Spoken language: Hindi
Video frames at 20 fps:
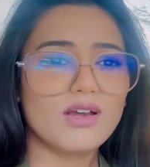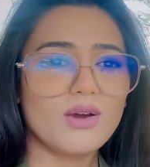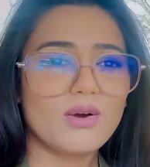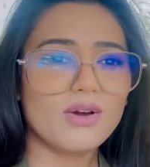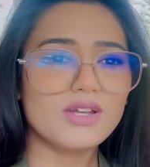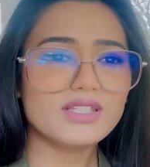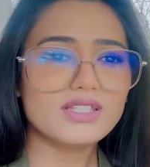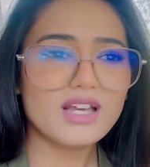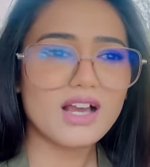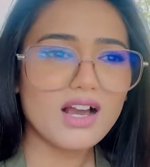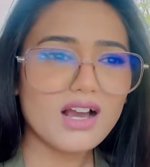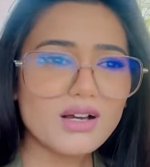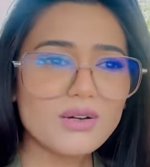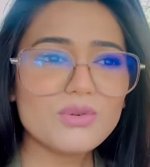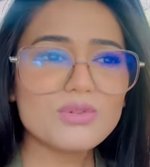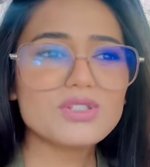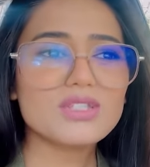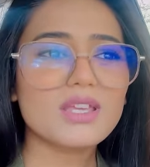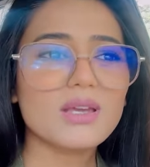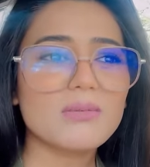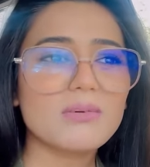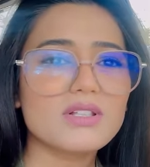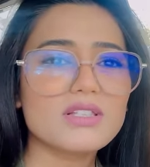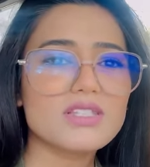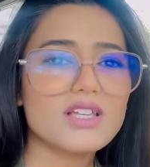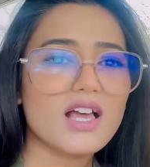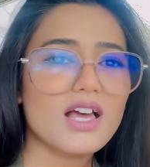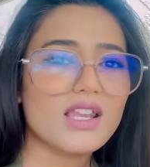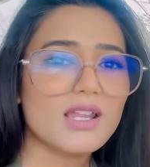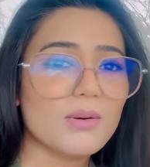और यहाँ घुस के बन
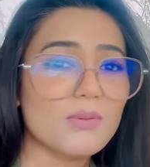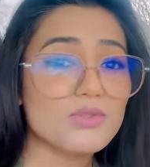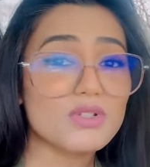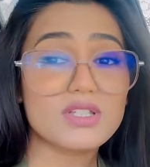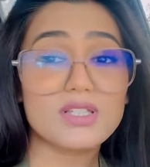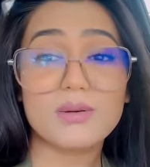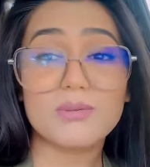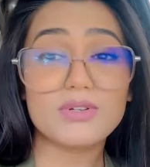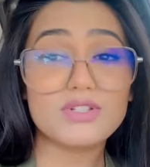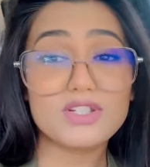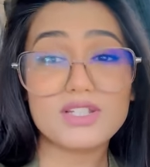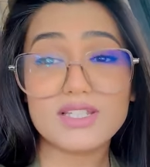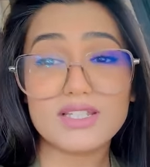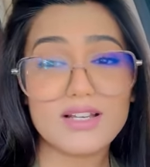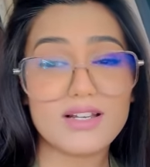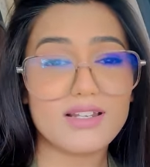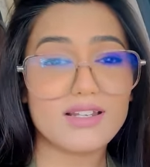जा रहा है मुझे समझ नहीं आ